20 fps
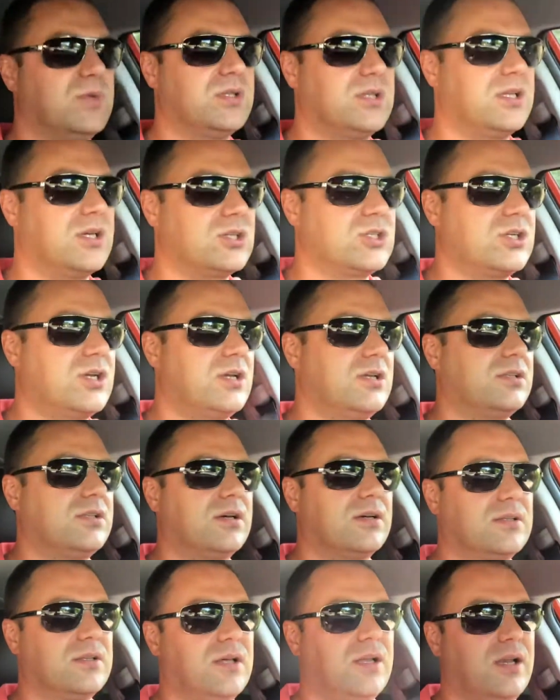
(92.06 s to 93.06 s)
монтажа и
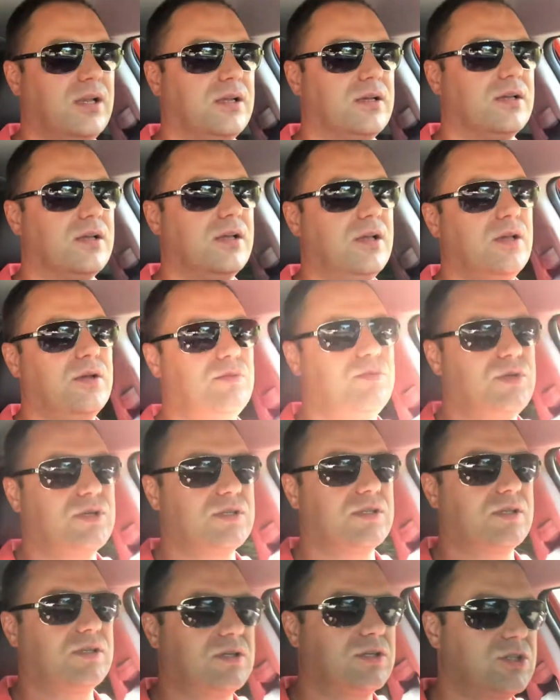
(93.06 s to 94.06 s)
так далее,
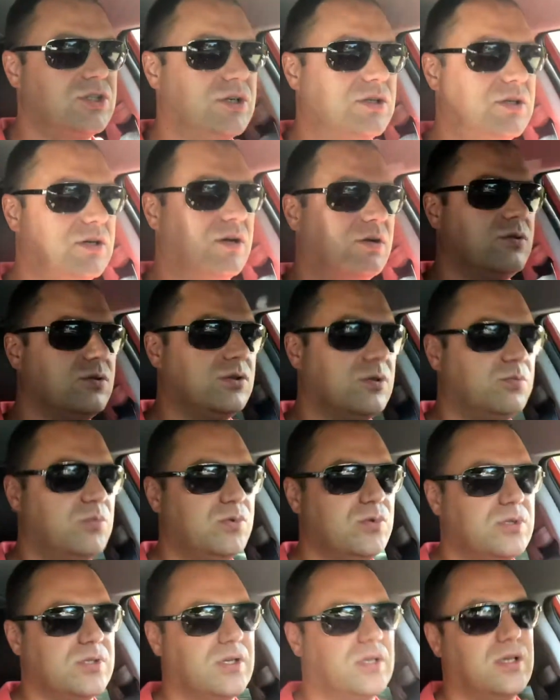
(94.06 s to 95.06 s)
без наложения какой-то
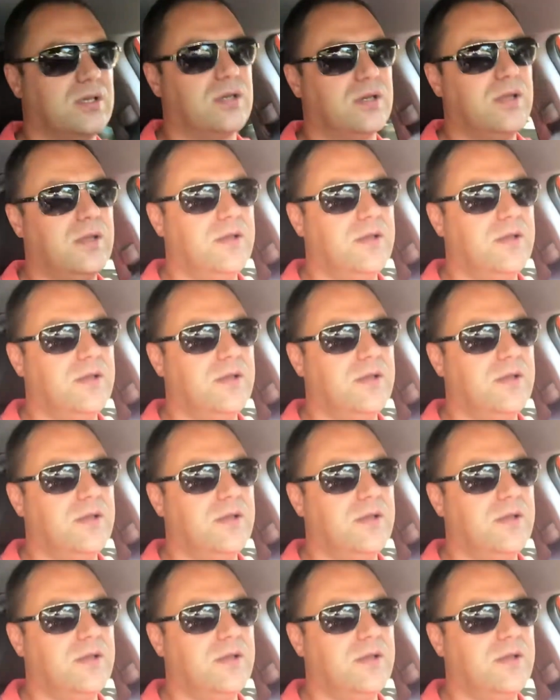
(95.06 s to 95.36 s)
музыки.